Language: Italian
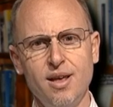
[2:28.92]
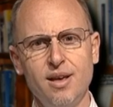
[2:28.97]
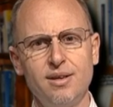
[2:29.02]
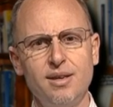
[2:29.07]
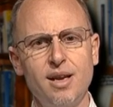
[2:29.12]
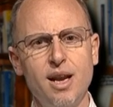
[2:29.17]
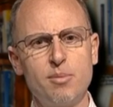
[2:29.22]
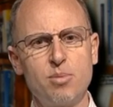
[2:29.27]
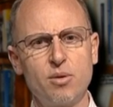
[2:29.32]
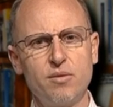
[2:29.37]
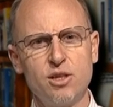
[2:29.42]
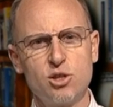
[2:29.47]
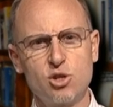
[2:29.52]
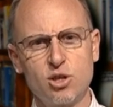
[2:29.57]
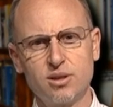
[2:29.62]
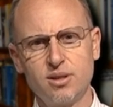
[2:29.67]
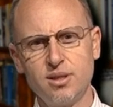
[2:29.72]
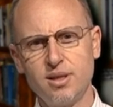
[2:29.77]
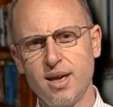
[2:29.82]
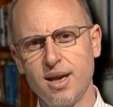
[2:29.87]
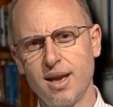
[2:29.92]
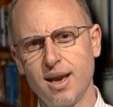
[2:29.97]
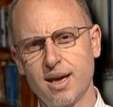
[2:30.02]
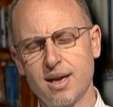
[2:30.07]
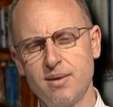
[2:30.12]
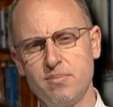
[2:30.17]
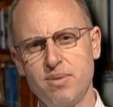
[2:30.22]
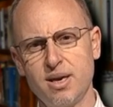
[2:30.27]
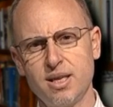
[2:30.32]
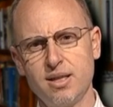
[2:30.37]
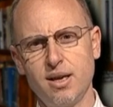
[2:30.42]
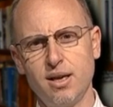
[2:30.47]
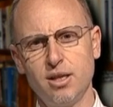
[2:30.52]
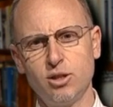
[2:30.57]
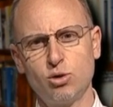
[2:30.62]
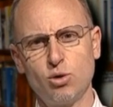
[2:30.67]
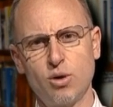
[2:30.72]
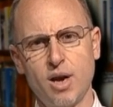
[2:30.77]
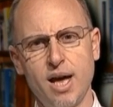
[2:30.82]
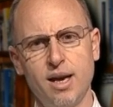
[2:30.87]
Nella provincia etnea la campagna
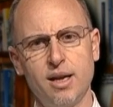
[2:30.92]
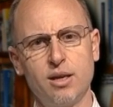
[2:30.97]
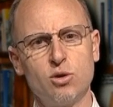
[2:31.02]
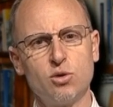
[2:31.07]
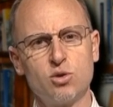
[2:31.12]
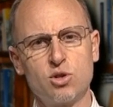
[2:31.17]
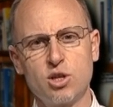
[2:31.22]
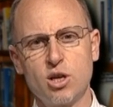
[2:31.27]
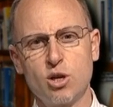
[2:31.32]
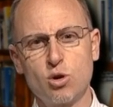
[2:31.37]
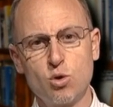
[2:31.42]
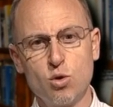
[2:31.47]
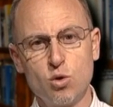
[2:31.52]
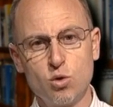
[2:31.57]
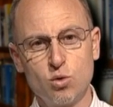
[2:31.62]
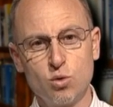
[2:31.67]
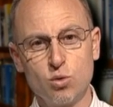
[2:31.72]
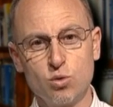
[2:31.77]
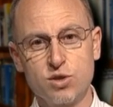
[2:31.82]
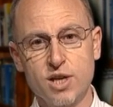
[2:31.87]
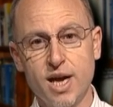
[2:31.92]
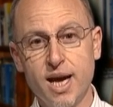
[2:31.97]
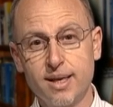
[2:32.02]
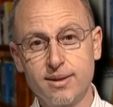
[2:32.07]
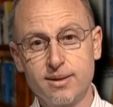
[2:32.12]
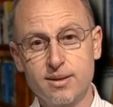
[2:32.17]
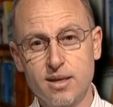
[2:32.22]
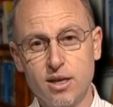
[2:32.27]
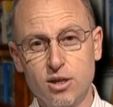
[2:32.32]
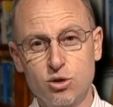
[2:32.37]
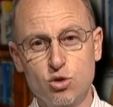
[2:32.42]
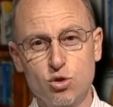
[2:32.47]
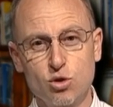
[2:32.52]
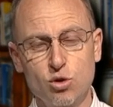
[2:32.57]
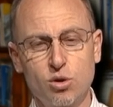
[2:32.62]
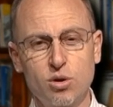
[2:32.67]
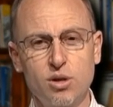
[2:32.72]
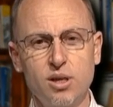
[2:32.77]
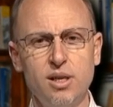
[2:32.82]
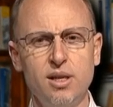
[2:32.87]
elettorale non si è conclusa, anzi a
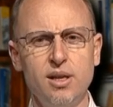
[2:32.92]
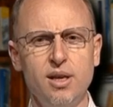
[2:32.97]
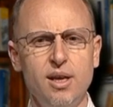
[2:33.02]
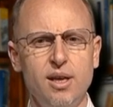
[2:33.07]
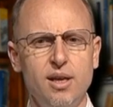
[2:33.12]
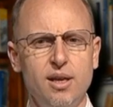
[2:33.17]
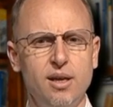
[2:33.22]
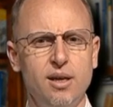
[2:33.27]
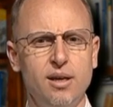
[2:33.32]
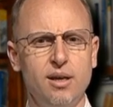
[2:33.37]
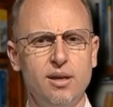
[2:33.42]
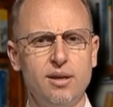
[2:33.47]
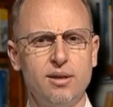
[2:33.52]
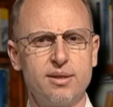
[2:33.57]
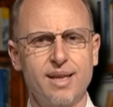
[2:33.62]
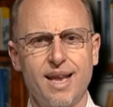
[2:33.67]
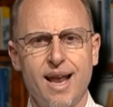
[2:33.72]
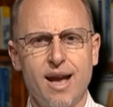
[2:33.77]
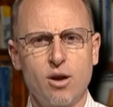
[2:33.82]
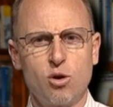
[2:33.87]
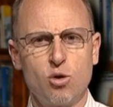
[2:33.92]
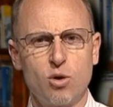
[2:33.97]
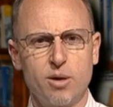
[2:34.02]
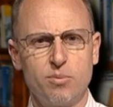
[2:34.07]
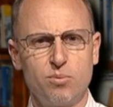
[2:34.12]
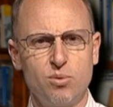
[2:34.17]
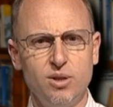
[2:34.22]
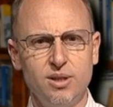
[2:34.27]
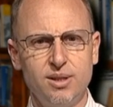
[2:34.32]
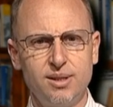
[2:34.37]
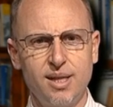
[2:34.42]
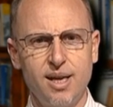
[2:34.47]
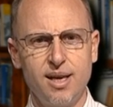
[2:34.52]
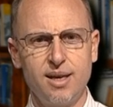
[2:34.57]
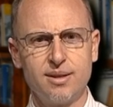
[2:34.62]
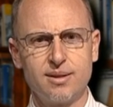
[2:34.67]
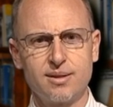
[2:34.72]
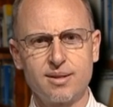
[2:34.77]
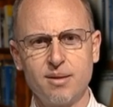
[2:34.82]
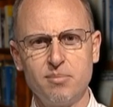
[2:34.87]
giorni eh, sarà ancora più
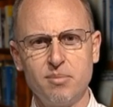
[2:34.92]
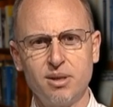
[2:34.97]
intensa.